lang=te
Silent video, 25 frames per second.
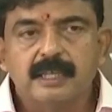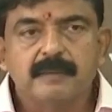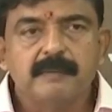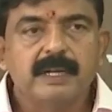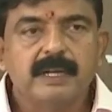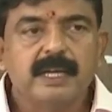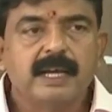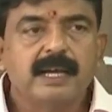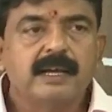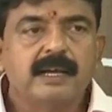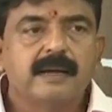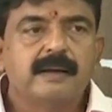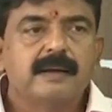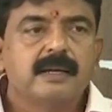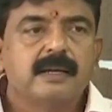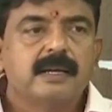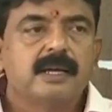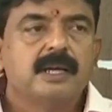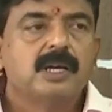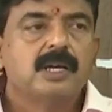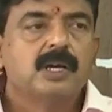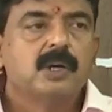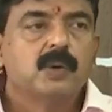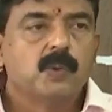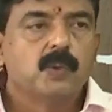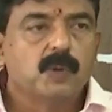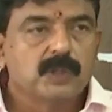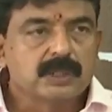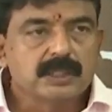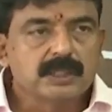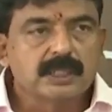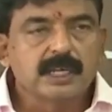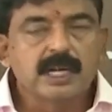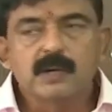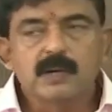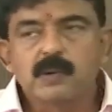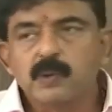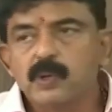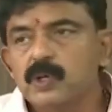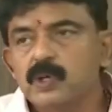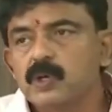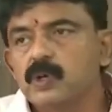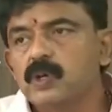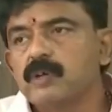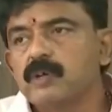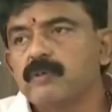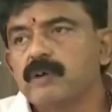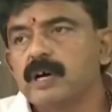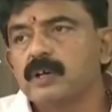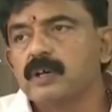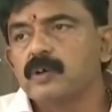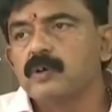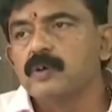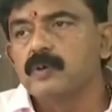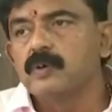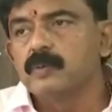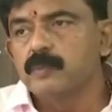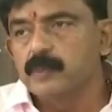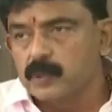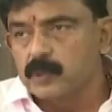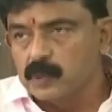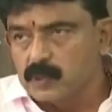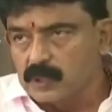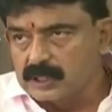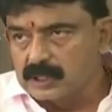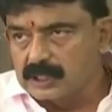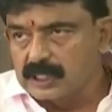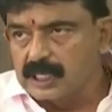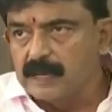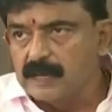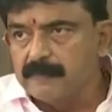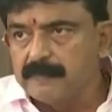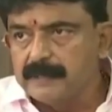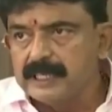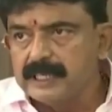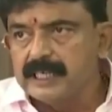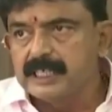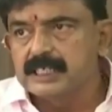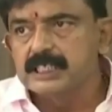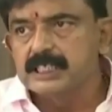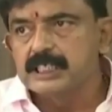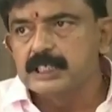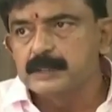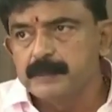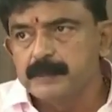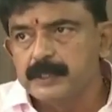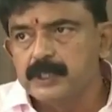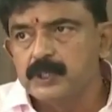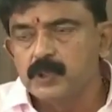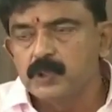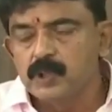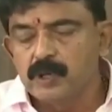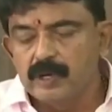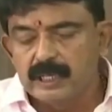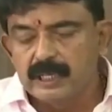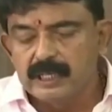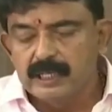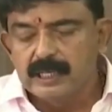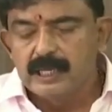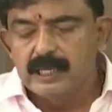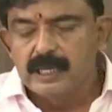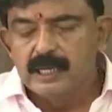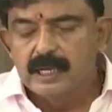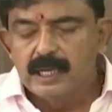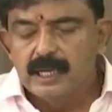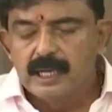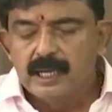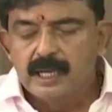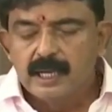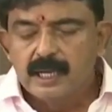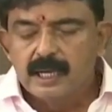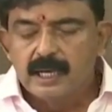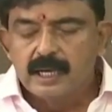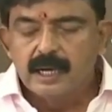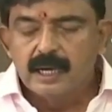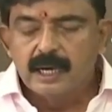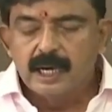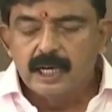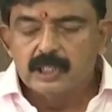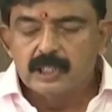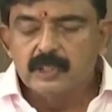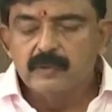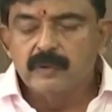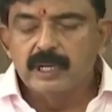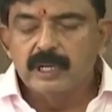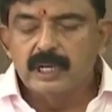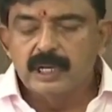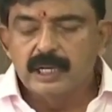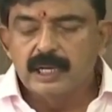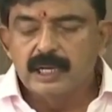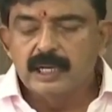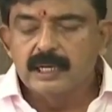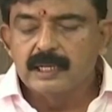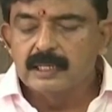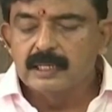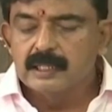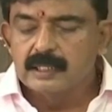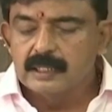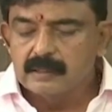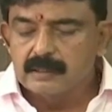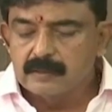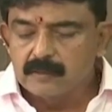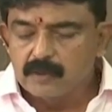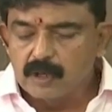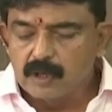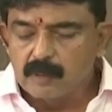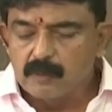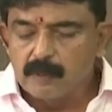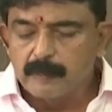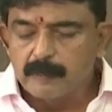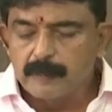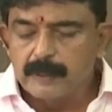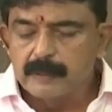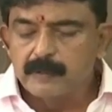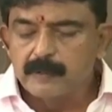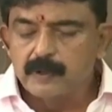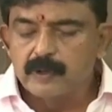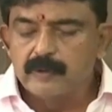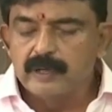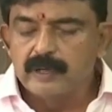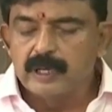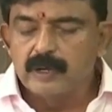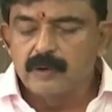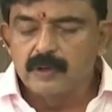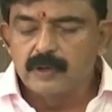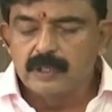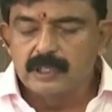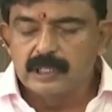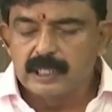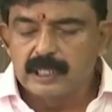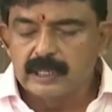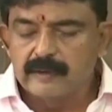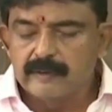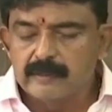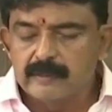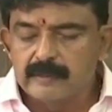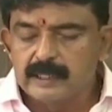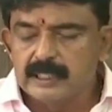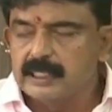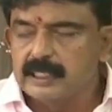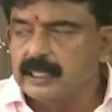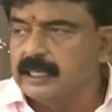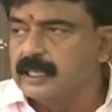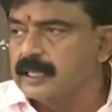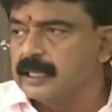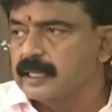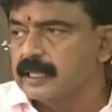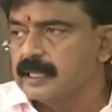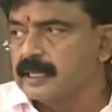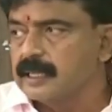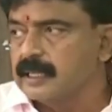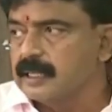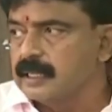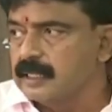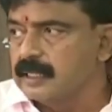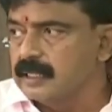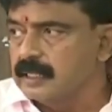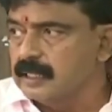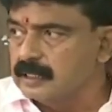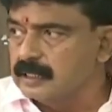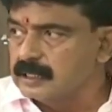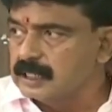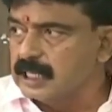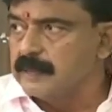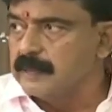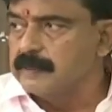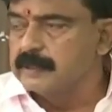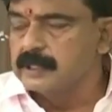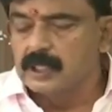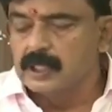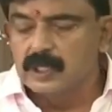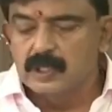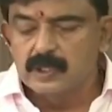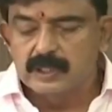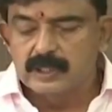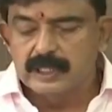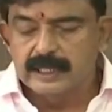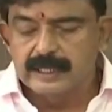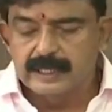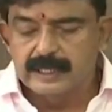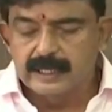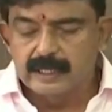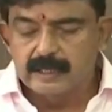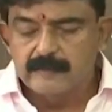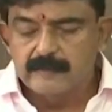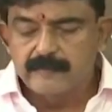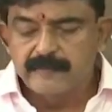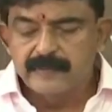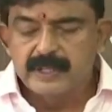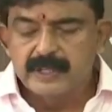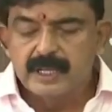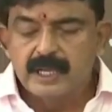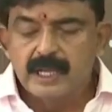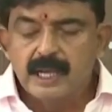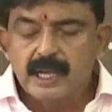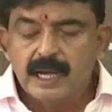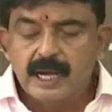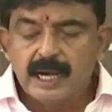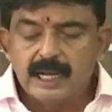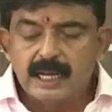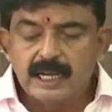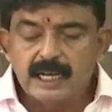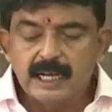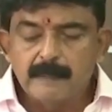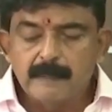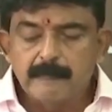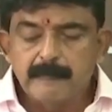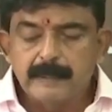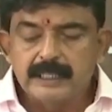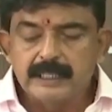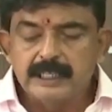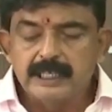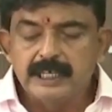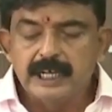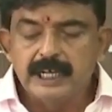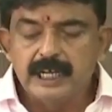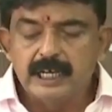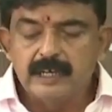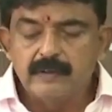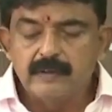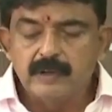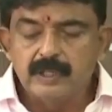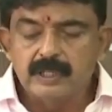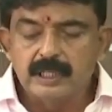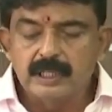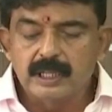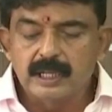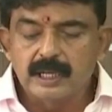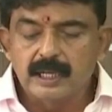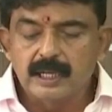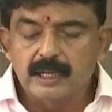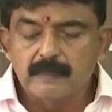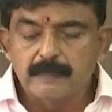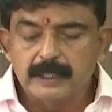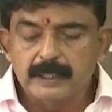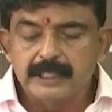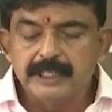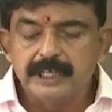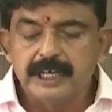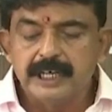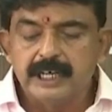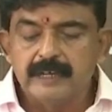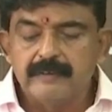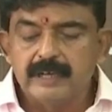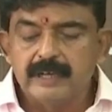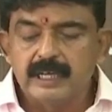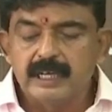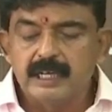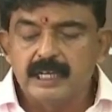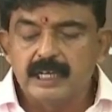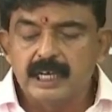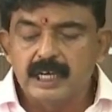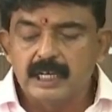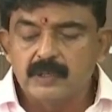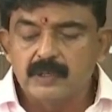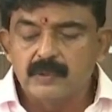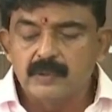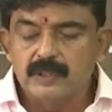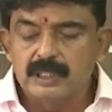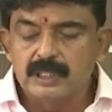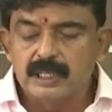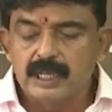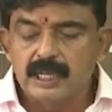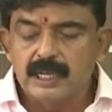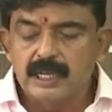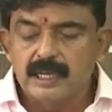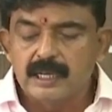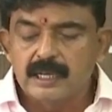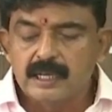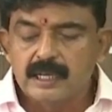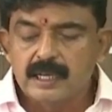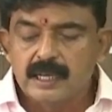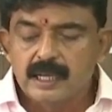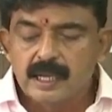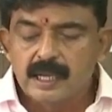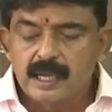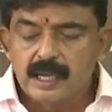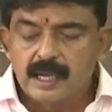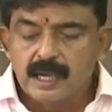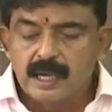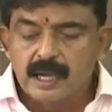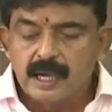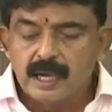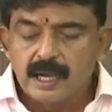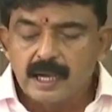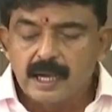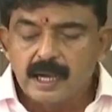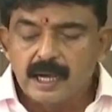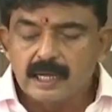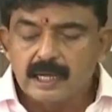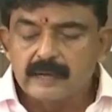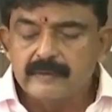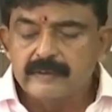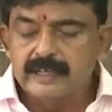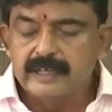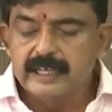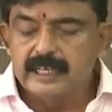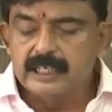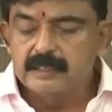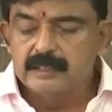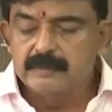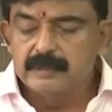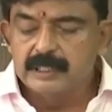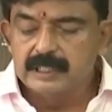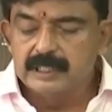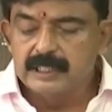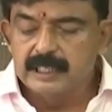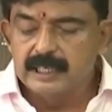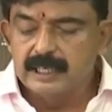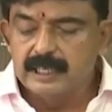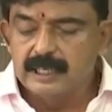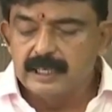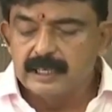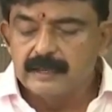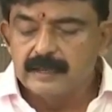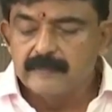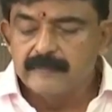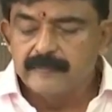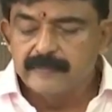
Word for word: దరిమిల కొత్తగా కొనుక్కున్నవారు ఇప్పుడు కొత్తగా అప్లికేషన్స్ పెట్టుకోవాలి అందువలన ఒక ముప్పై మూడు వేల రెండు వందల ఇరవై మంది ఈ జాబితాలో తగ్గారు అలాగే పదిహేడు వందల పదిహేడు వేల నాలుగు వందల అరవై ఐదు మంది